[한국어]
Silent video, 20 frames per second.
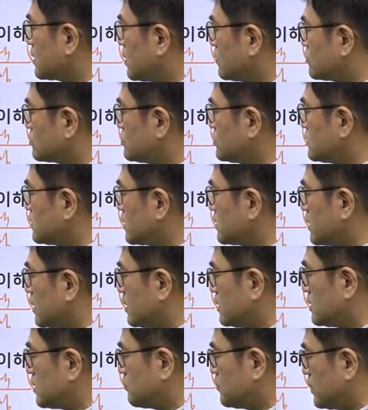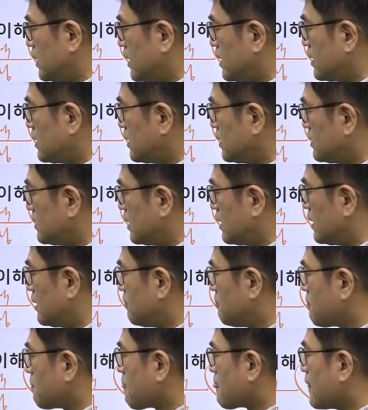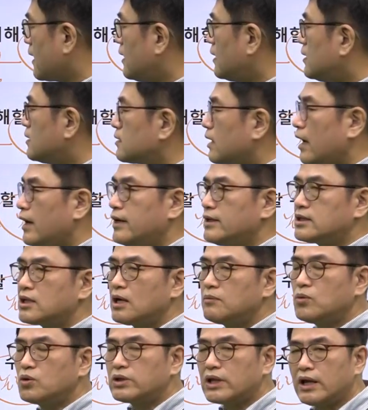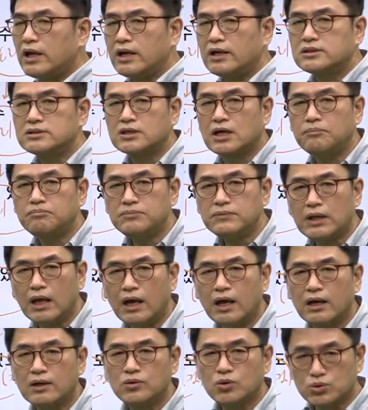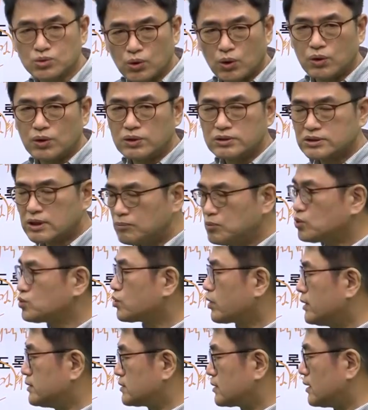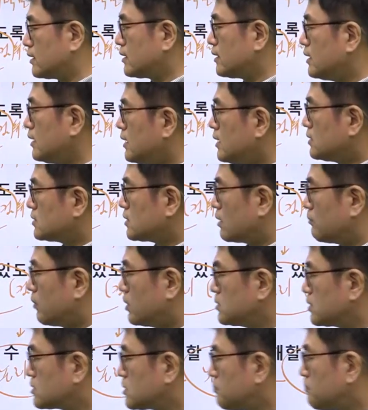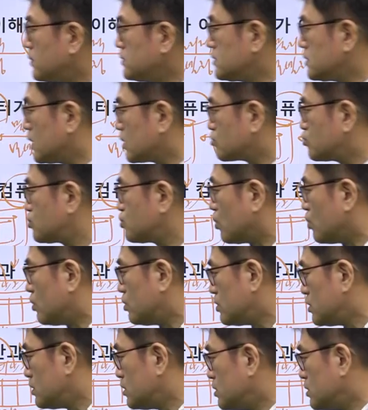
계속 숙제가 됐기 때문에 네. 데이터 모델의 3대 요소, 3요소가 있어요. 자, 먼저 첫 번째 구조.